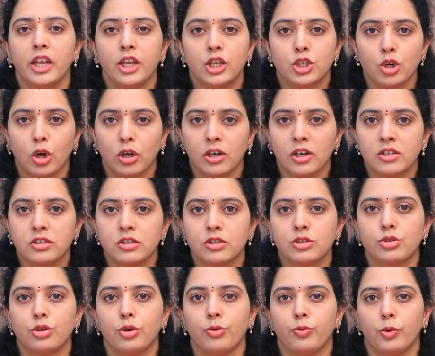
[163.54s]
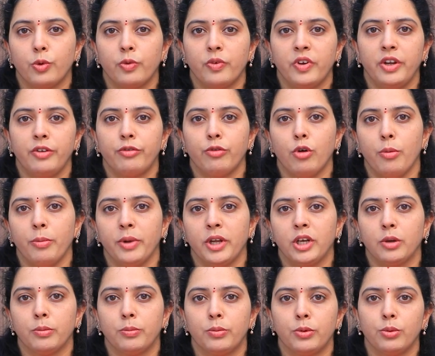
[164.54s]
ఈ చాక్లెట్ ఆఫ్ ఓవరీ ఫామ్
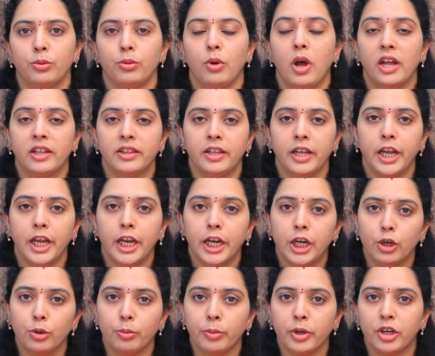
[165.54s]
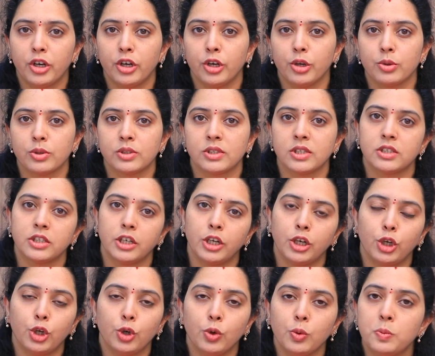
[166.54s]
అయినప్పుడు అదే ఎండోమెట్రియోసిస్
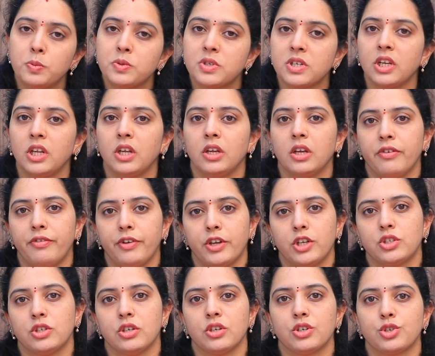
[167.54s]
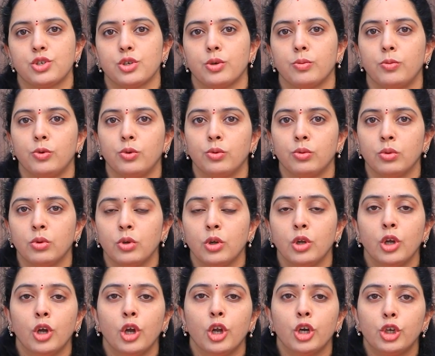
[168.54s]
ఈ ట్యూబ్స్ని ఎఫెక్ట్ చేసినప్పుడు
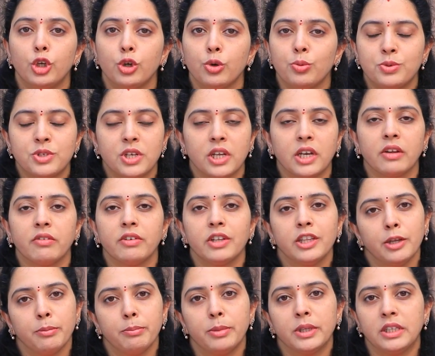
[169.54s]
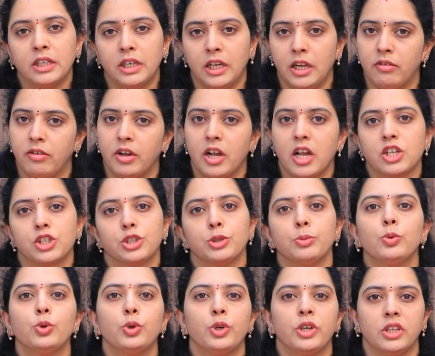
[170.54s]
ట్యూబ్స్ అన్నవి దెబ్బతినే
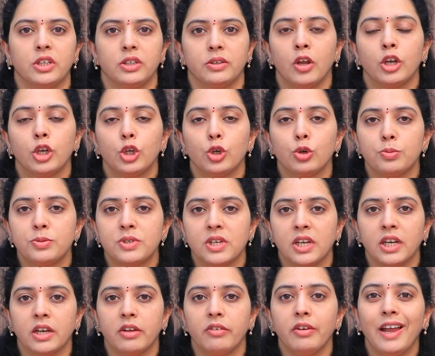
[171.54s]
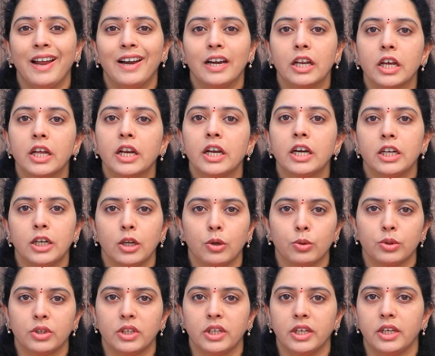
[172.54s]
అవకాశం ఉంటాయి ట్యూబ్స్ అన్నవి అడహరెంట్
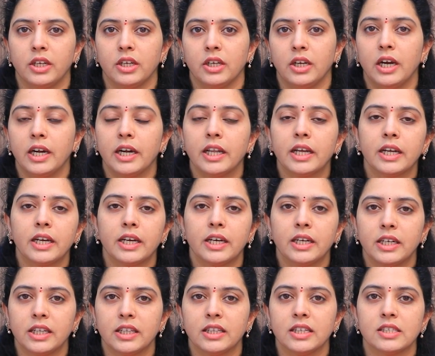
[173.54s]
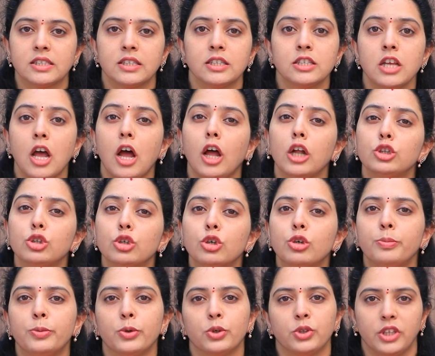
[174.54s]
అవుతాయి అడహరెంట్ ఇన్ ద సెన్స్
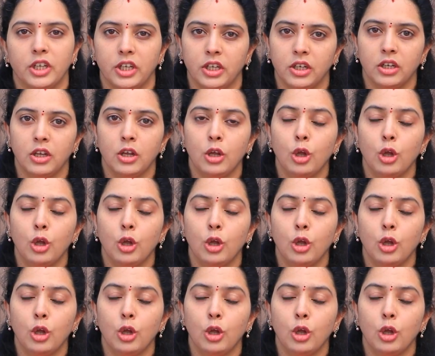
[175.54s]
అతుక్కుపోతాయి